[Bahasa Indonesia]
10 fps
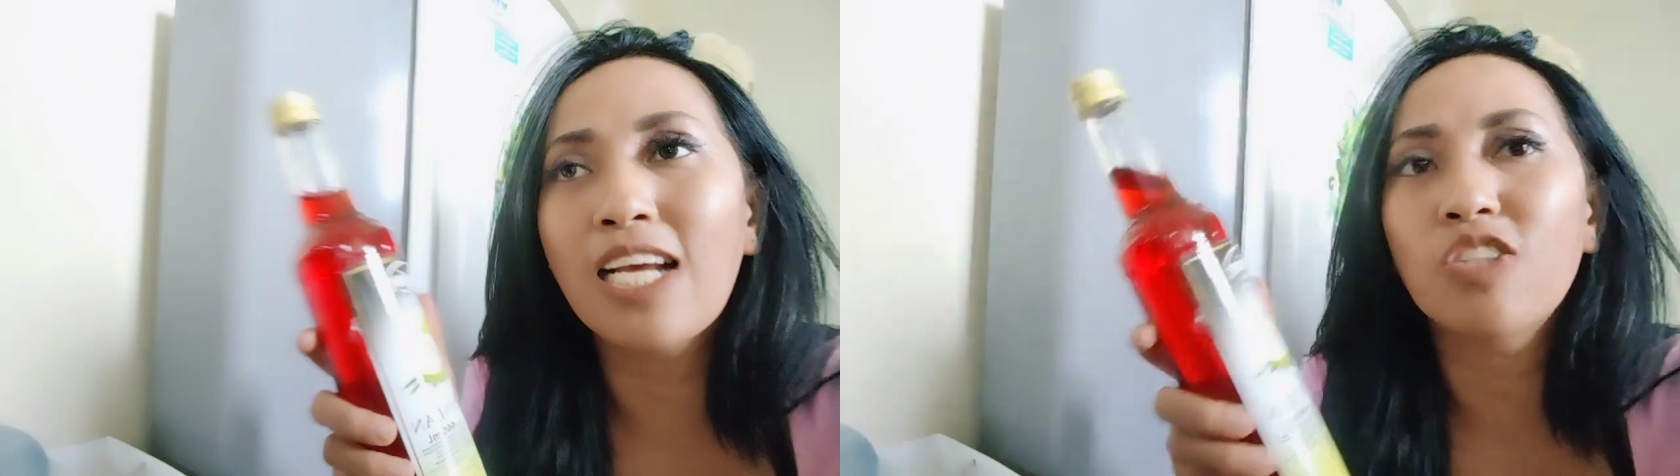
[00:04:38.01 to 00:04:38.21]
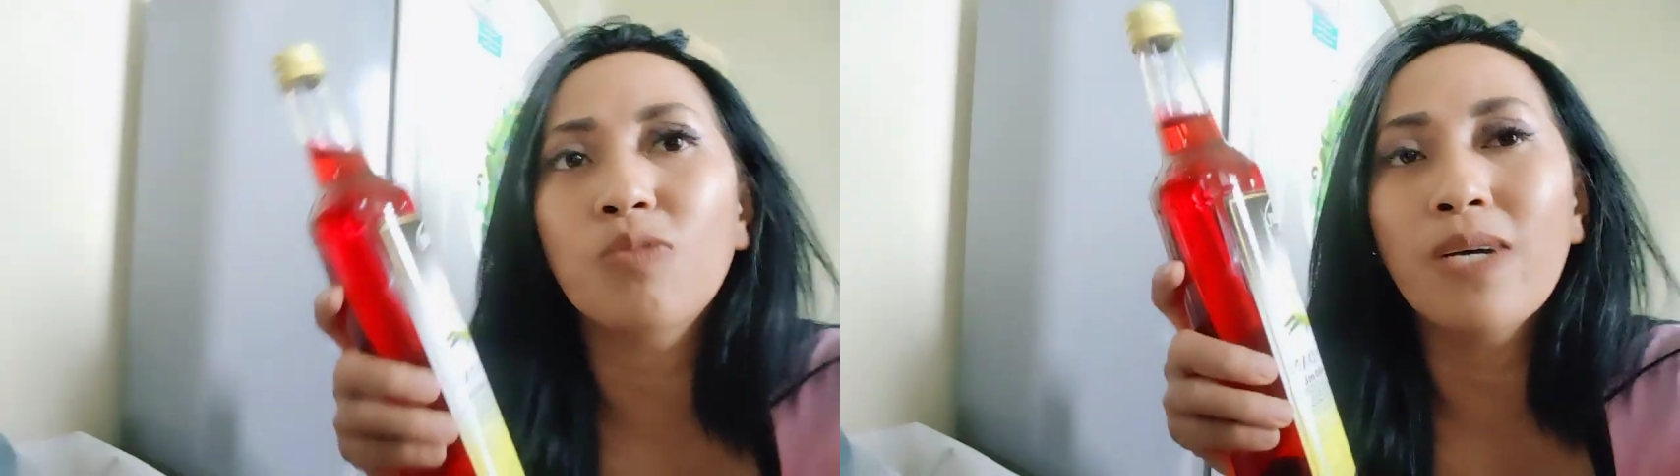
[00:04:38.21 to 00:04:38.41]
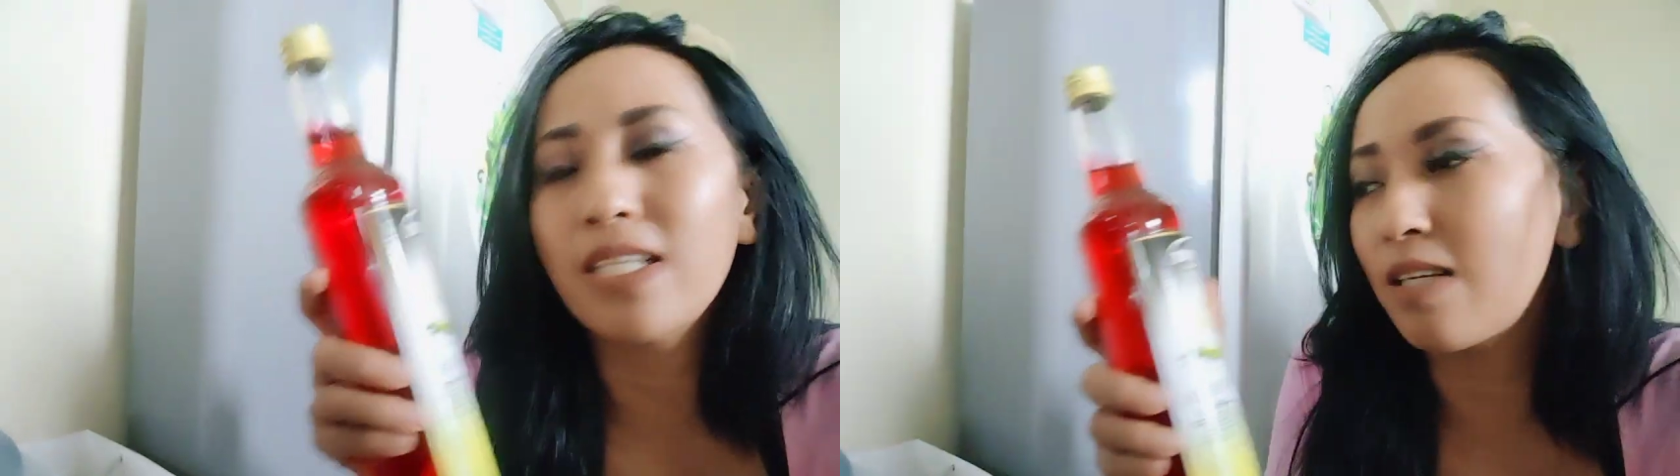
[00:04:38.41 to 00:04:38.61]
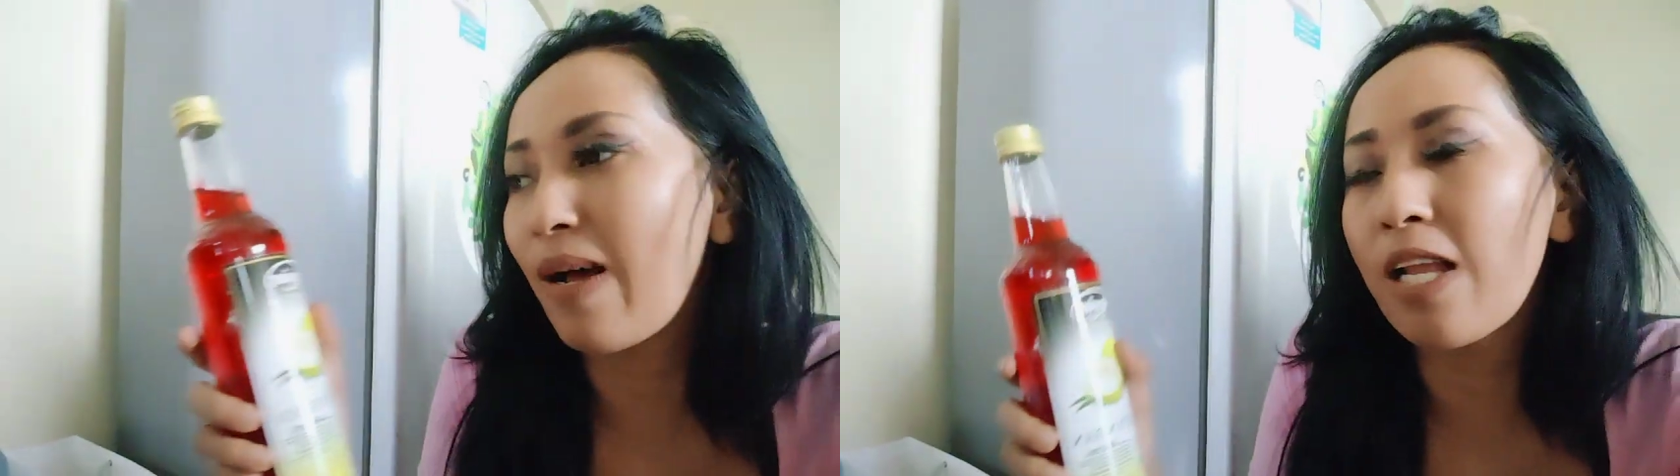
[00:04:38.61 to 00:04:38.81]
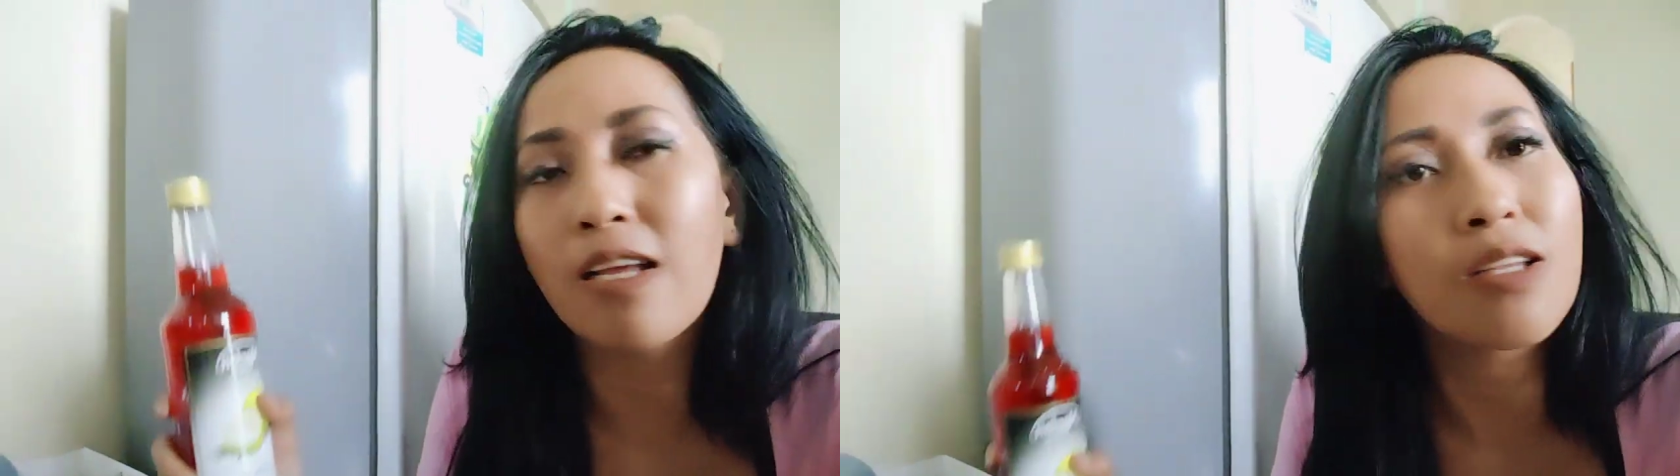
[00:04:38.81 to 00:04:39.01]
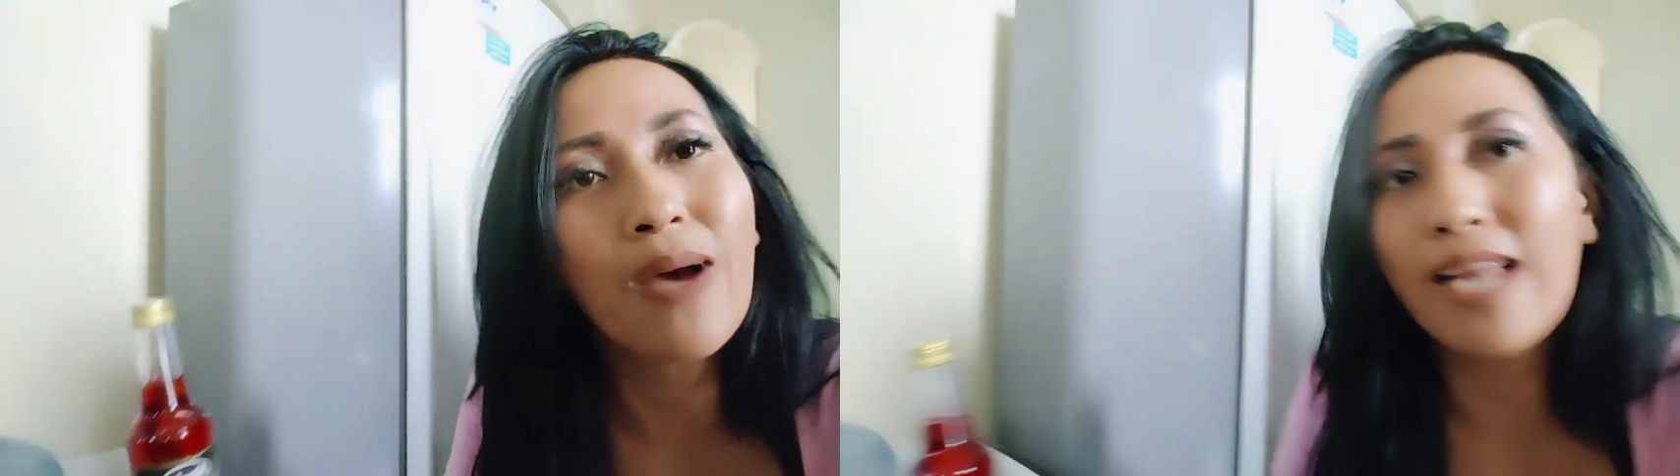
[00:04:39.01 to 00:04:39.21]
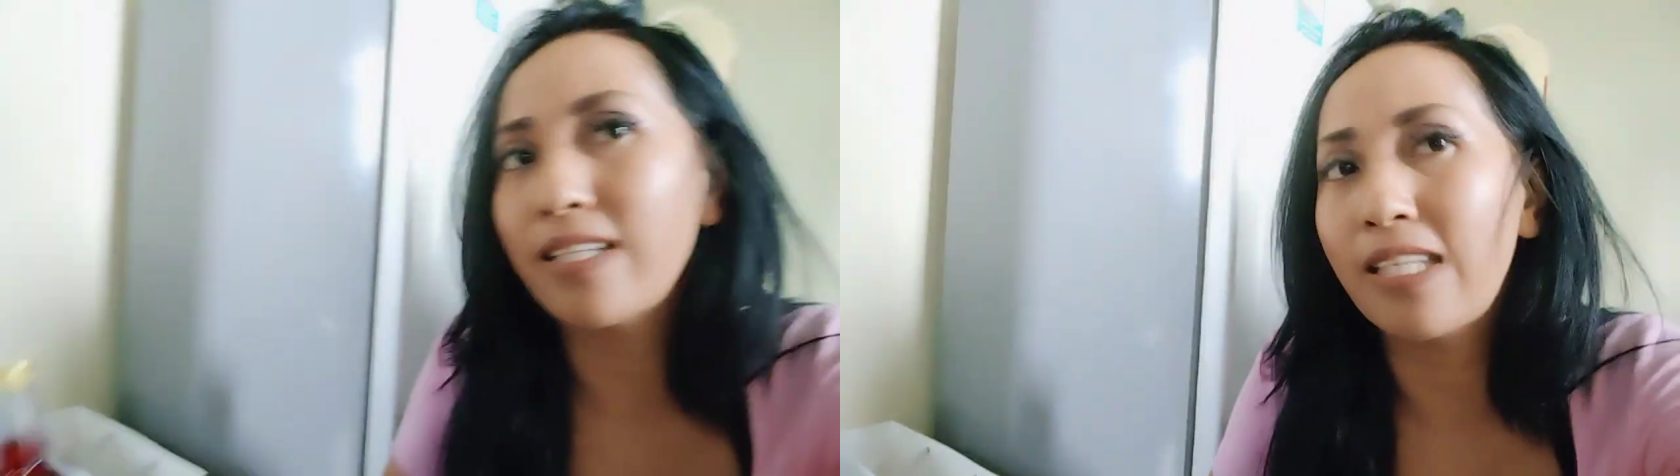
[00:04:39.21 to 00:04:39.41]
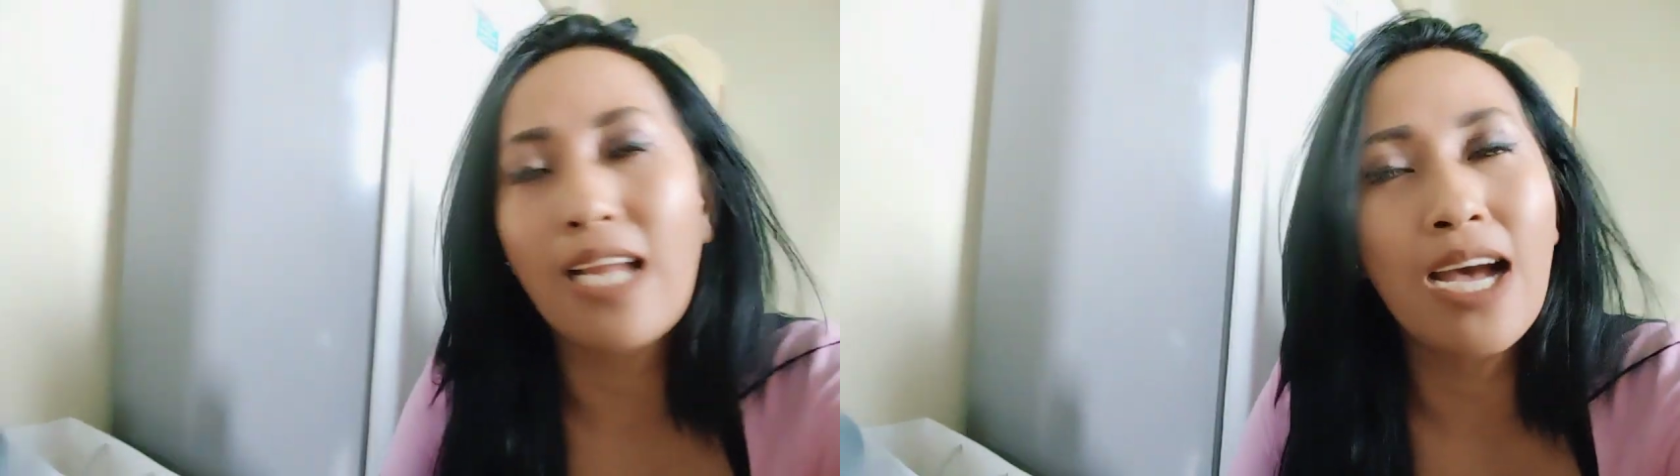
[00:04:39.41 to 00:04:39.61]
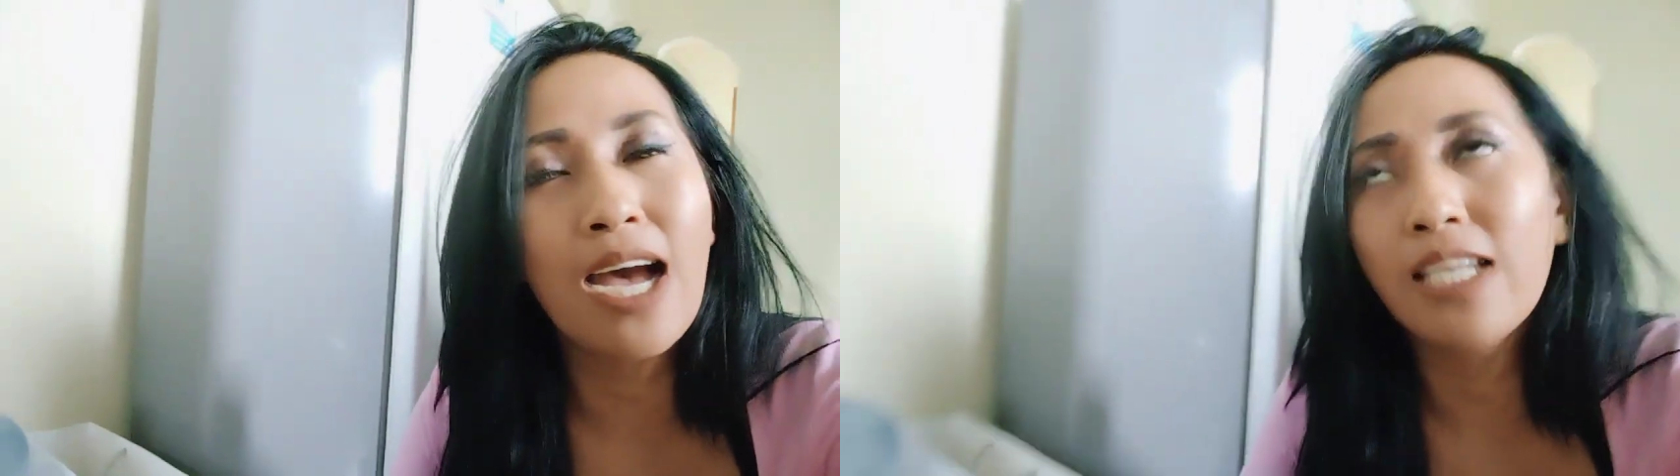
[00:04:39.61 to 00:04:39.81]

enak cuma di Bali di Bali tidak